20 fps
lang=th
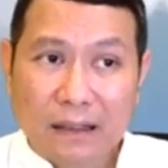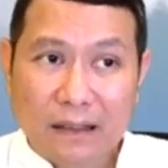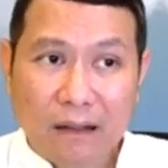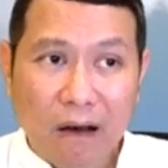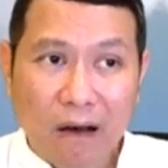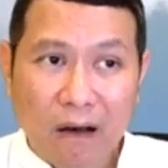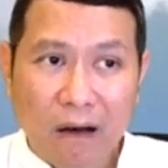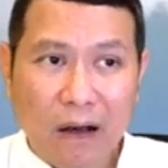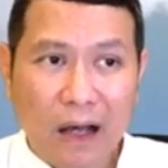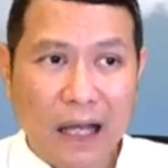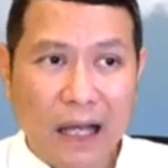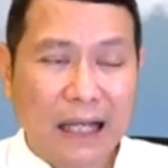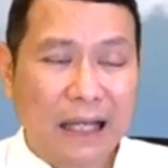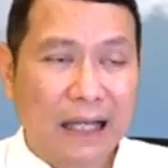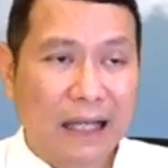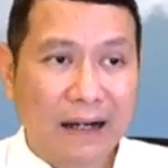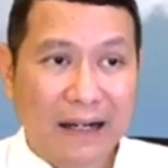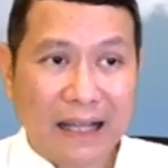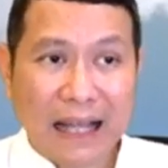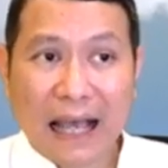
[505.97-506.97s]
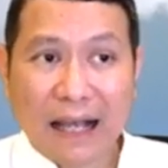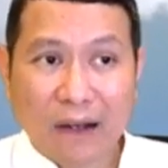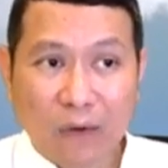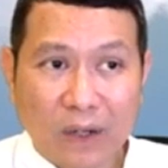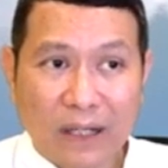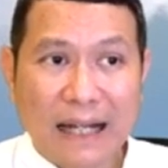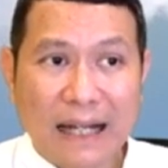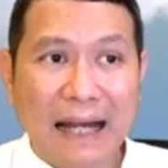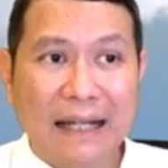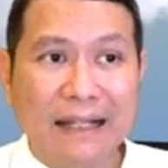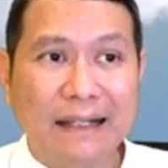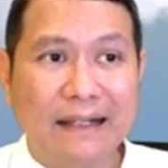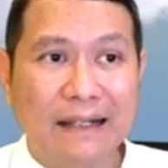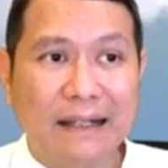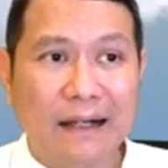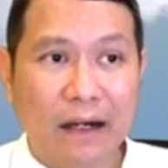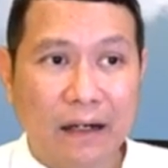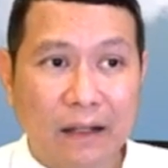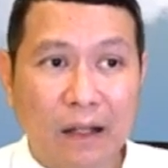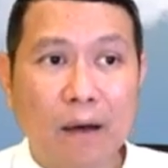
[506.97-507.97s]
ต่อแรงกดดัน
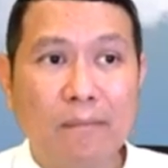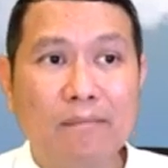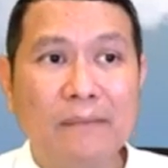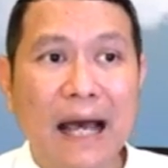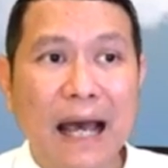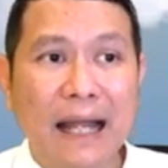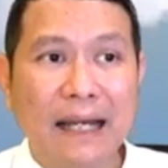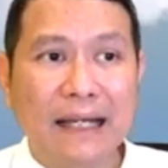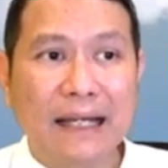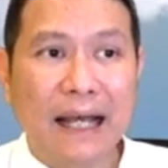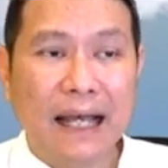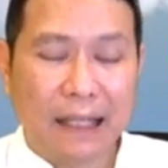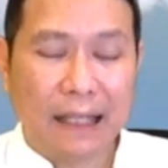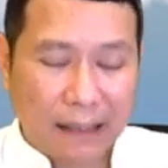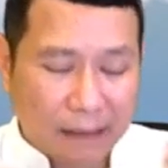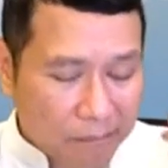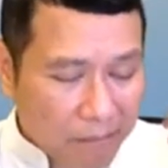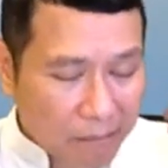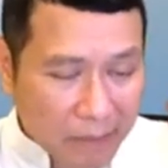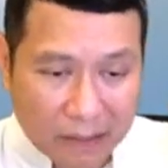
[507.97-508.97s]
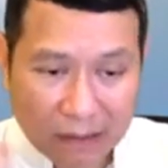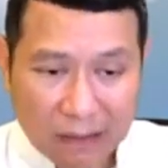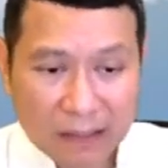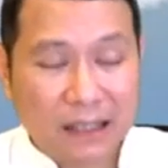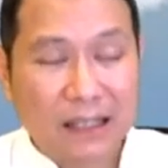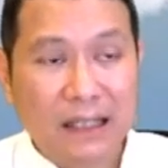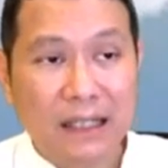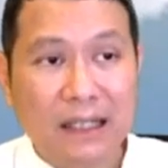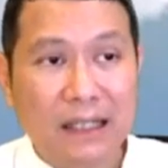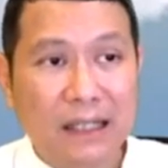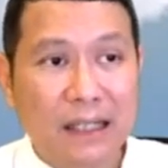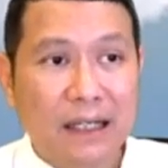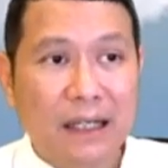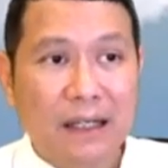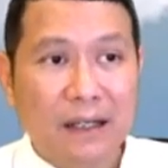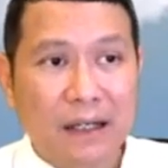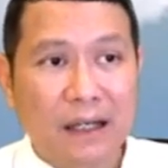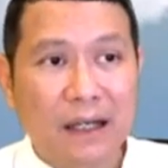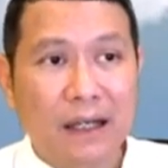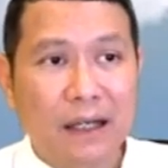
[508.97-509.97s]
รอบด้านได้มันก็เลย
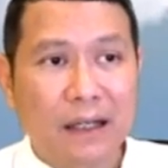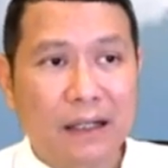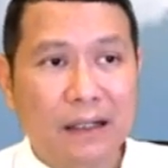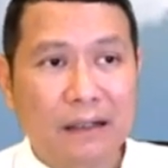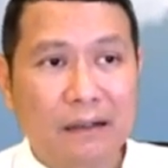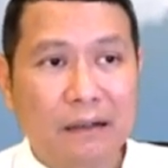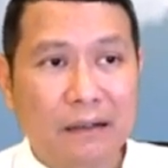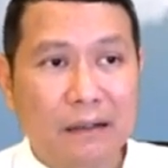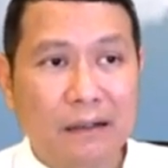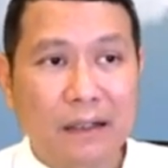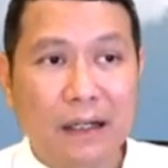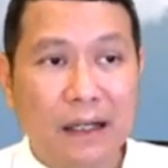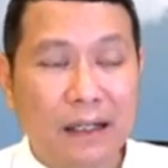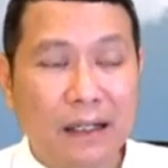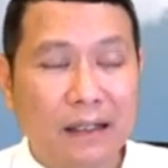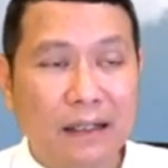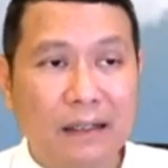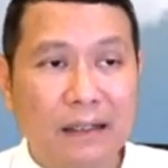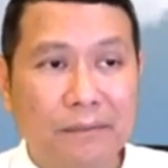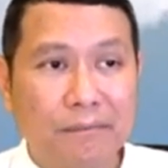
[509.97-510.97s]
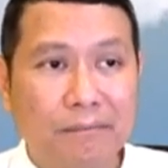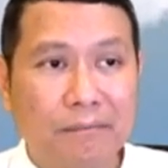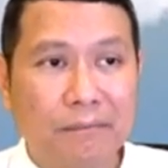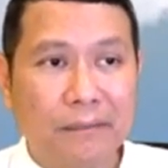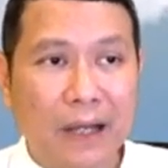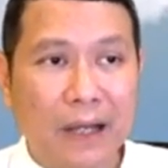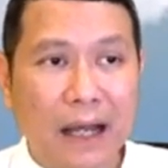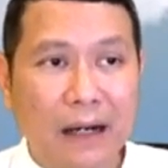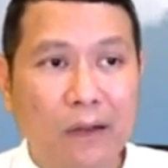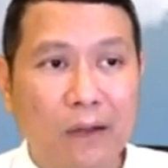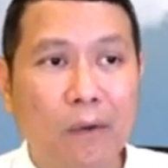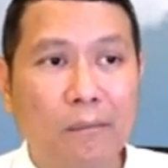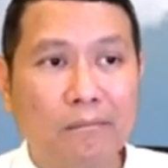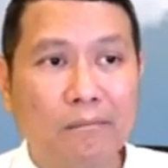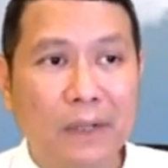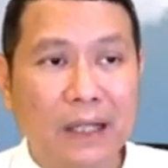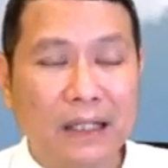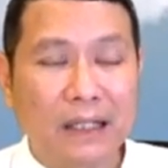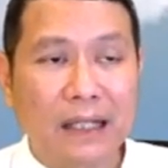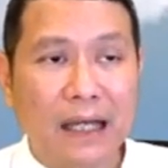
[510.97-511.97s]
เเกิดอารม
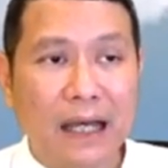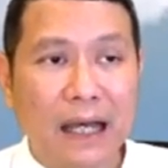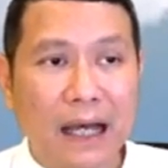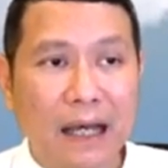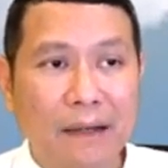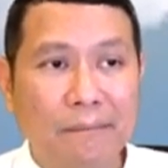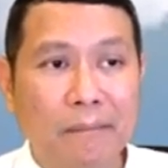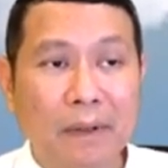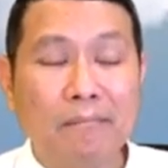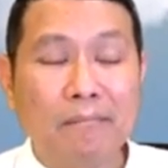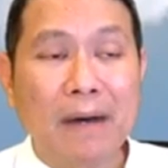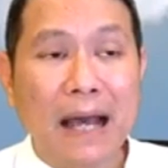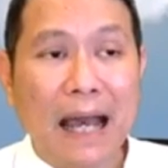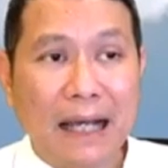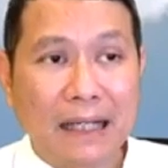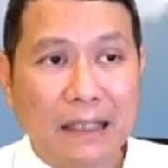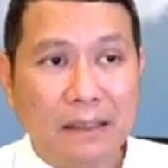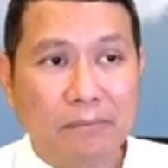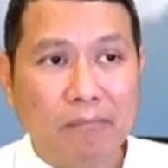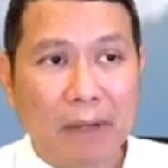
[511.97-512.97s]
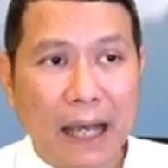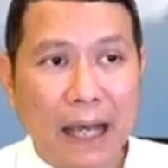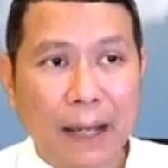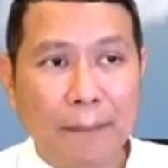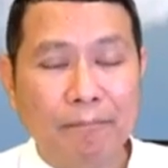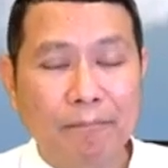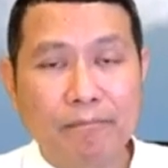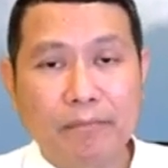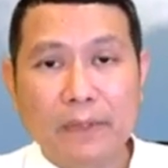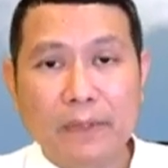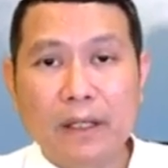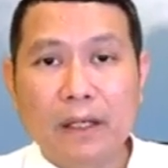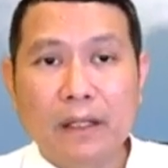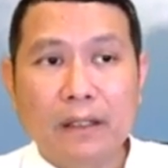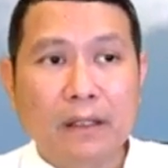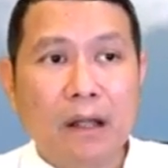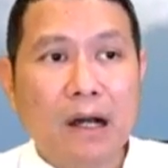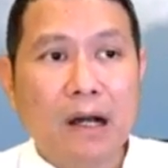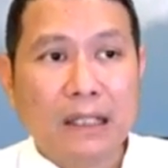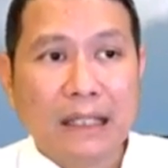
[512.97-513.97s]
ณ์เหมือนกับเป็นบ้าขึ้นมา
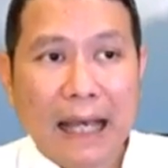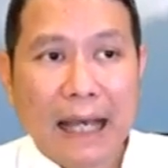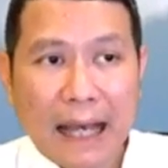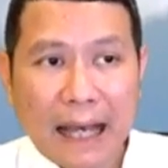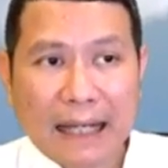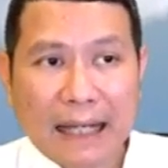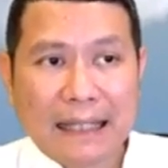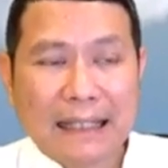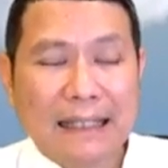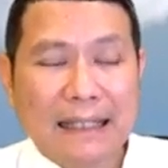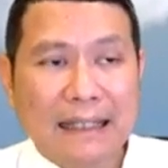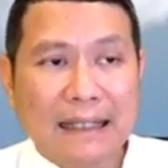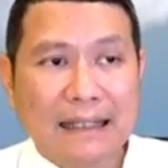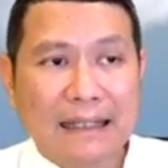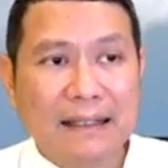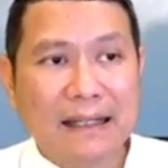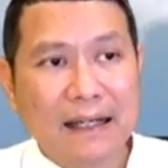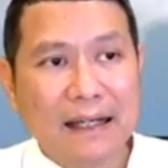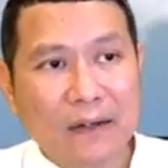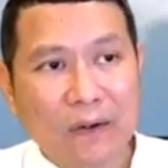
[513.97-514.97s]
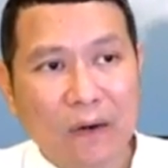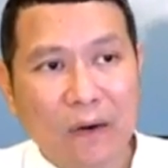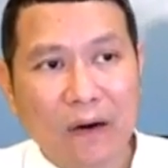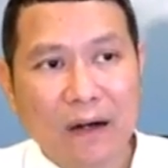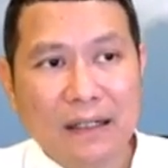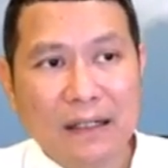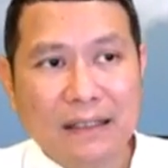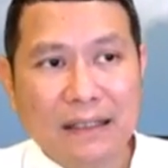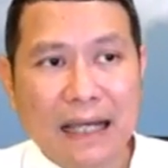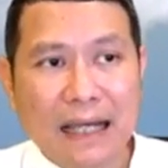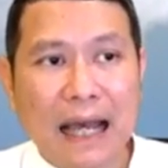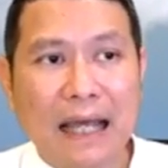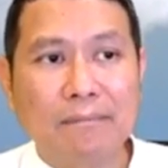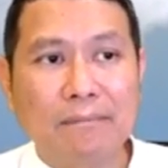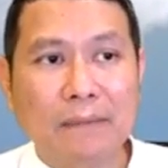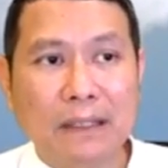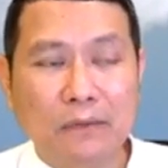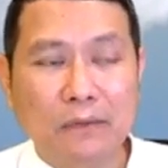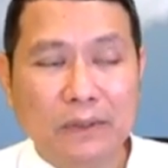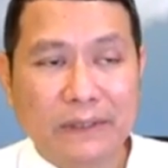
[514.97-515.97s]
นอกจากเรื่องของการ
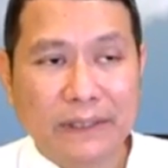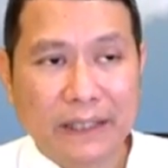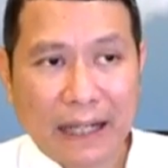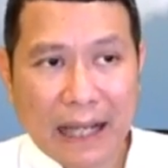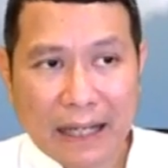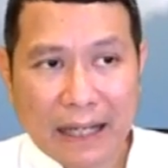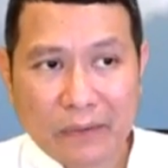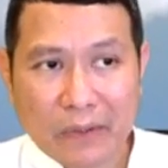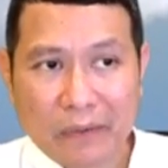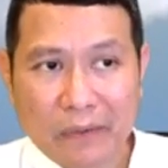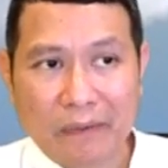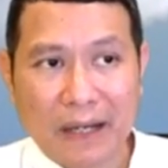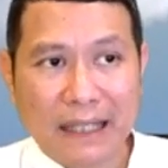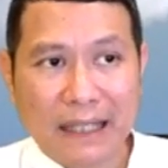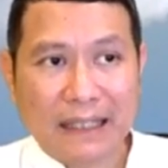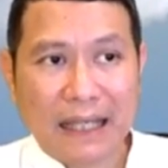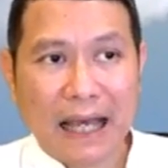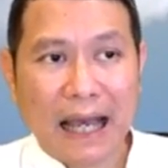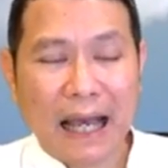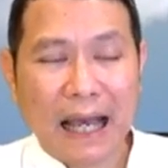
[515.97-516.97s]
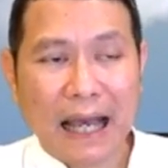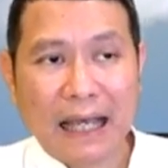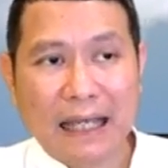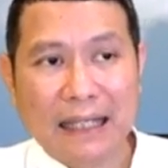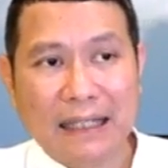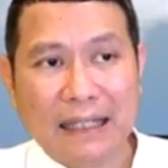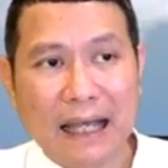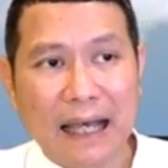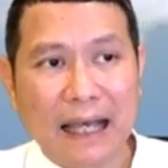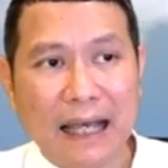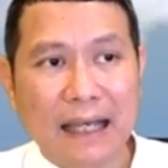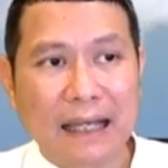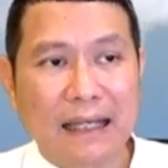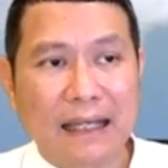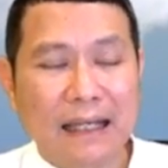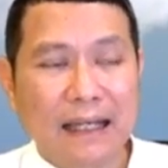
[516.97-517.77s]
ประทุษร้ายด้วยวาจานะฮะ